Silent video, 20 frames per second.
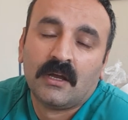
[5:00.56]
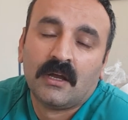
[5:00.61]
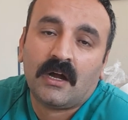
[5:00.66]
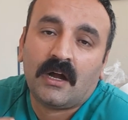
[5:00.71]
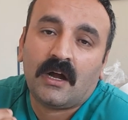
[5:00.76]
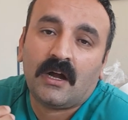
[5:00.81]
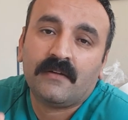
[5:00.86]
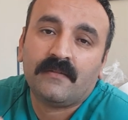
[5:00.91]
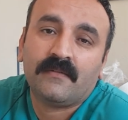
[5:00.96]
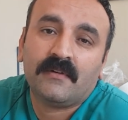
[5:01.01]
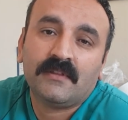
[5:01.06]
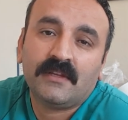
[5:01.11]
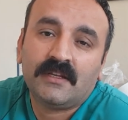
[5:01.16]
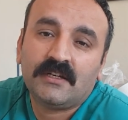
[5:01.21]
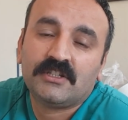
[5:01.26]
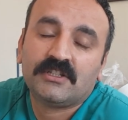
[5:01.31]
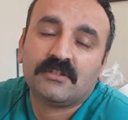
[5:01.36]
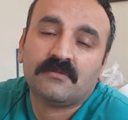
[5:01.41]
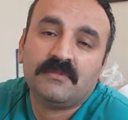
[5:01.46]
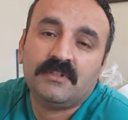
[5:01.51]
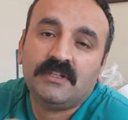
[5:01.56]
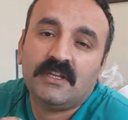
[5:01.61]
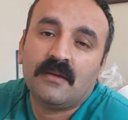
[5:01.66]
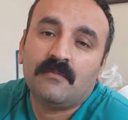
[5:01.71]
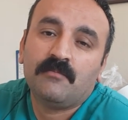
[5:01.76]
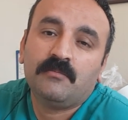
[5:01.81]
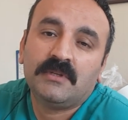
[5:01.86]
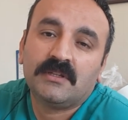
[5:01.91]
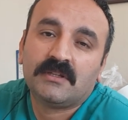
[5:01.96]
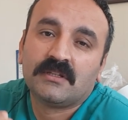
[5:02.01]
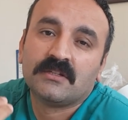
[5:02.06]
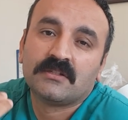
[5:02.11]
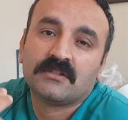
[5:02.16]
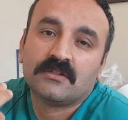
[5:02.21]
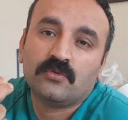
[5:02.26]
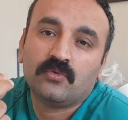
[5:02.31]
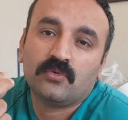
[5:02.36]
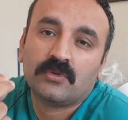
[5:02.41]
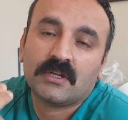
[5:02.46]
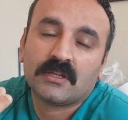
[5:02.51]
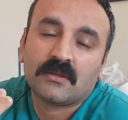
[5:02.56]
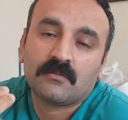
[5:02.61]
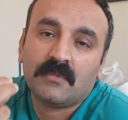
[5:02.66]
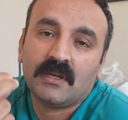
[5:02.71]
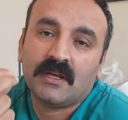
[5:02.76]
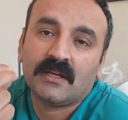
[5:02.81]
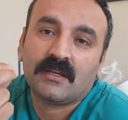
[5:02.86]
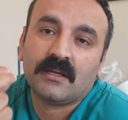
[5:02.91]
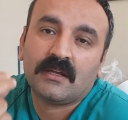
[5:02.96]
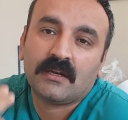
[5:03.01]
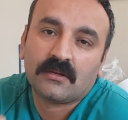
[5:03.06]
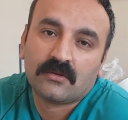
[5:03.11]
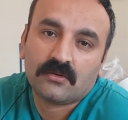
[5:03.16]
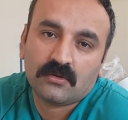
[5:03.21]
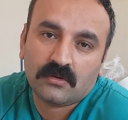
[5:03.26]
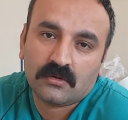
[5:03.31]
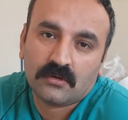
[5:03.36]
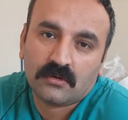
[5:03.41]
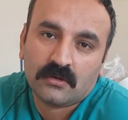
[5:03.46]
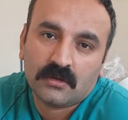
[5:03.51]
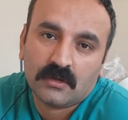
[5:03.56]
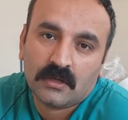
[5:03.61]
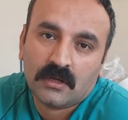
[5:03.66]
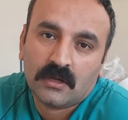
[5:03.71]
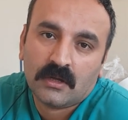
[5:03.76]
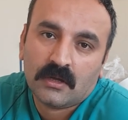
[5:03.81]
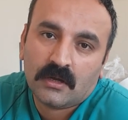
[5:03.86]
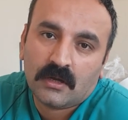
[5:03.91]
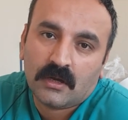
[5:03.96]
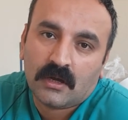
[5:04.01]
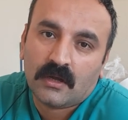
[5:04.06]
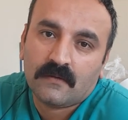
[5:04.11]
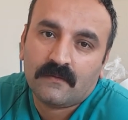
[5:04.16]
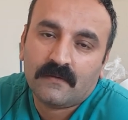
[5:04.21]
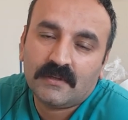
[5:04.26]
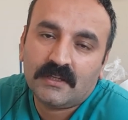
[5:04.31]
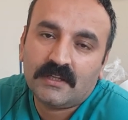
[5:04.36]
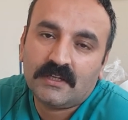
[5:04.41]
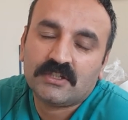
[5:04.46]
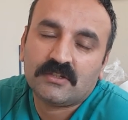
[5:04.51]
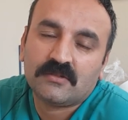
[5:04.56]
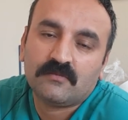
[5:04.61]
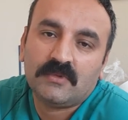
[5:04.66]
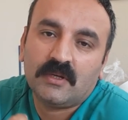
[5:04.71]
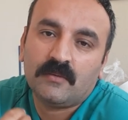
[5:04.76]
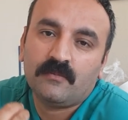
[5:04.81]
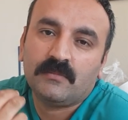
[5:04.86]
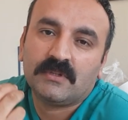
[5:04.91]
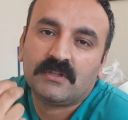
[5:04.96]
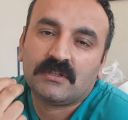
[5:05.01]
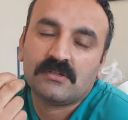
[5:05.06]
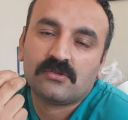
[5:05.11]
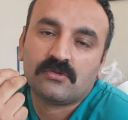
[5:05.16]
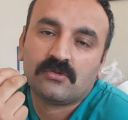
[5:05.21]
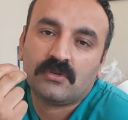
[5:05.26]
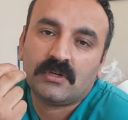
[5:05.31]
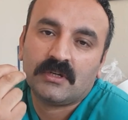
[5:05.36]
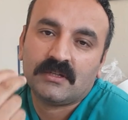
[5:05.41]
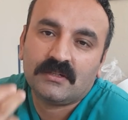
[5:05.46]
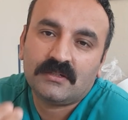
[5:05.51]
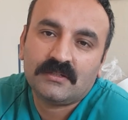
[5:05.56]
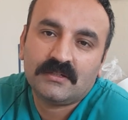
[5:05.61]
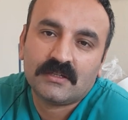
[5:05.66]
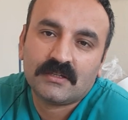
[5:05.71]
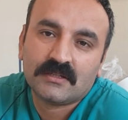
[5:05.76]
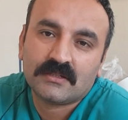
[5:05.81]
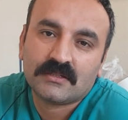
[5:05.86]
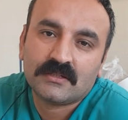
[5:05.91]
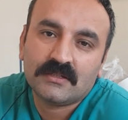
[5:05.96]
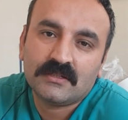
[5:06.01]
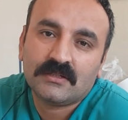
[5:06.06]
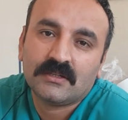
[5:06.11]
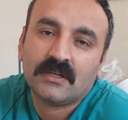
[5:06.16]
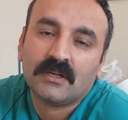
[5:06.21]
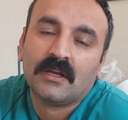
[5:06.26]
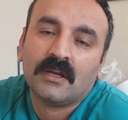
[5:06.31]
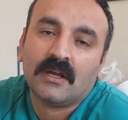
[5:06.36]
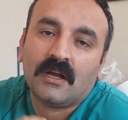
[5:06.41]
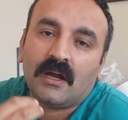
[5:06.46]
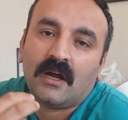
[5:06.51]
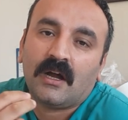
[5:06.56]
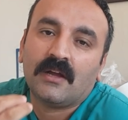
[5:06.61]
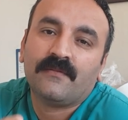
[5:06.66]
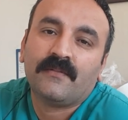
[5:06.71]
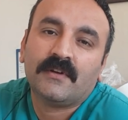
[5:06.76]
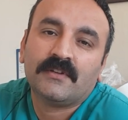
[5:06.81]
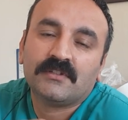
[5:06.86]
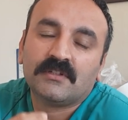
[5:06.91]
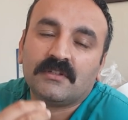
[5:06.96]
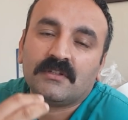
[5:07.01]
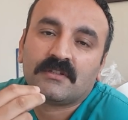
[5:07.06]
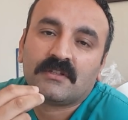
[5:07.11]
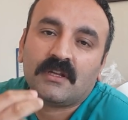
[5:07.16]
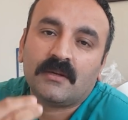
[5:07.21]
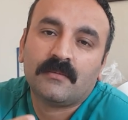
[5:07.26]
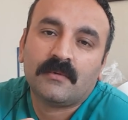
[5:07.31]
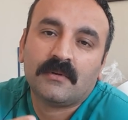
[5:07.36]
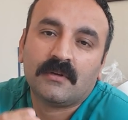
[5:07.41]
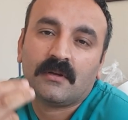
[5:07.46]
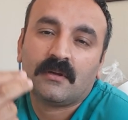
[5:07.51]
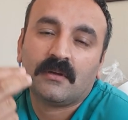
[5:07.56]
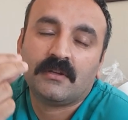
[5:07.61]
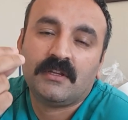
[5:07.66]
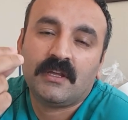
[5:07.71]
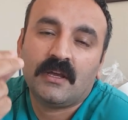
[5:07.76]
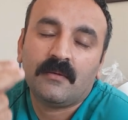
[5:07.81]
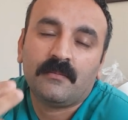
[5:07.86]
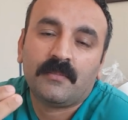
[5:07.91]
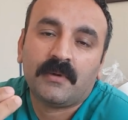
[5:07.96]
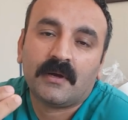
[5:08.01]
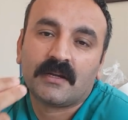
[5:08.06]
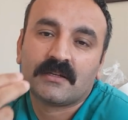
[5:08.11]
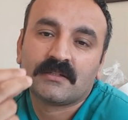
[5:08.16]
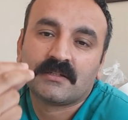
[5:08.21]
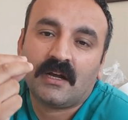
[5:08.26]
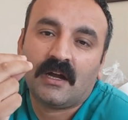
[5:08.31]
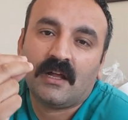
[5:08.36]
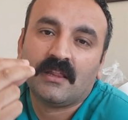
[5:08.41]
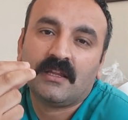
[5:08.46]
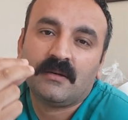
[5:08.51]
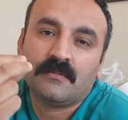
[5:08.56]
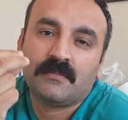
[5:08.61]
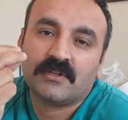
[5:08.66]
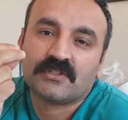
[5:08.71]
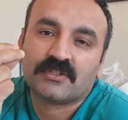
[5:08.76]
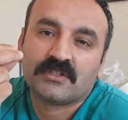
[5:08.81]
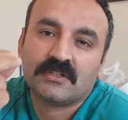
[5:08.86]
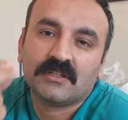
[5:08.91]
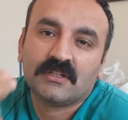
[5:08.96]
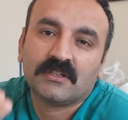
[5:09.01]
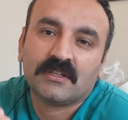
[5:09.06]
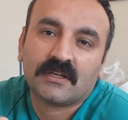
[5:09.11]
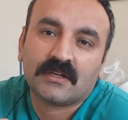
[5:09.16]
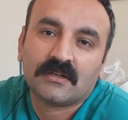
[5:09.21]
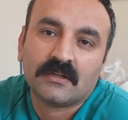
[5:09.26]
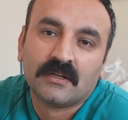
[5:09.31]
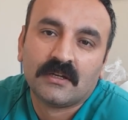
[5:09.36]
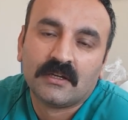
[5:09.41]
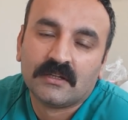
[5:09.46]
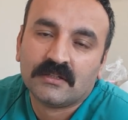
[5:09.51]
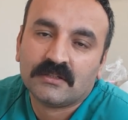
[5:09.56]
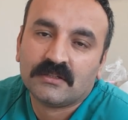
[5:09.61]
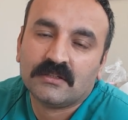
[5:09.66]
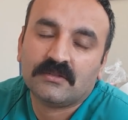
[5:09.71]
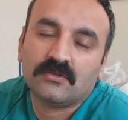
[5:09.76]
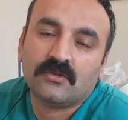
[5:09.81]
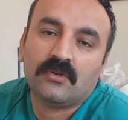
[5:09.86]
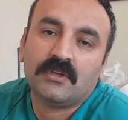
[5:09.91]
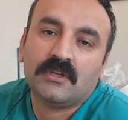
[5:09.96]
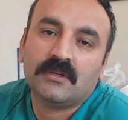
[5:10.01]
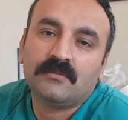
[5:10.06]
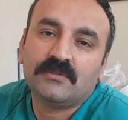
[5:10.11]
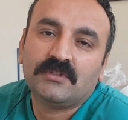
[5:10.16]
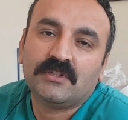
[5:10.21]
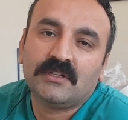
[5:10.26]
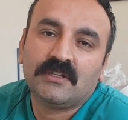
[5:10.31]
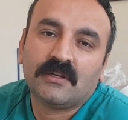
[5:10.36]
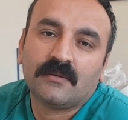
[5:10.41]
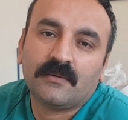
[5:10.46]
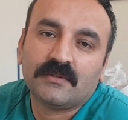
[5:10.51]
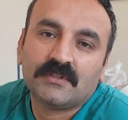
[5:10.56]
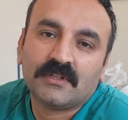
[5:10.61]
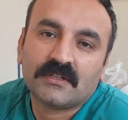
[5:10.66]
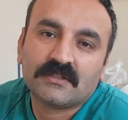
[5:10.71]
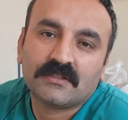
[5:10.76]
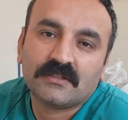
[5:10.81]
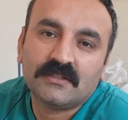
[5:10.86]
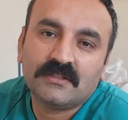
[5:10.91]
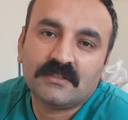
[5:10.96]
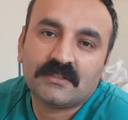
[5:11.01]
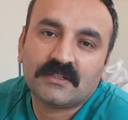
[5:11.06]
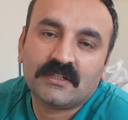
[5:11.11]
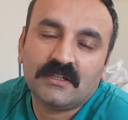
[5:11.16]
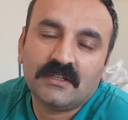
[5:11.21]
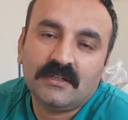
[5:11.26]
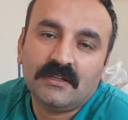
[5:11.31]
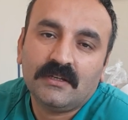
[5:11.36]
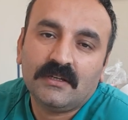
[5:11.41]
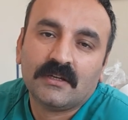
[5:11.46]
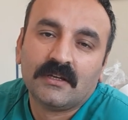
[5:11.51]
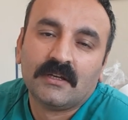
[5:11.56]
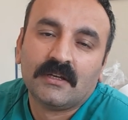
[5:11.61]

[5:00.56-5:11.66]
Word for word: hayvanlar için yem bitkisi üretmeye gerek yok. Hayvanlar için yem bitkisi üretirseniz siz hayvancılık tabi yem parası alır başını gider. Siz öyle bir şey yapacaksınız ki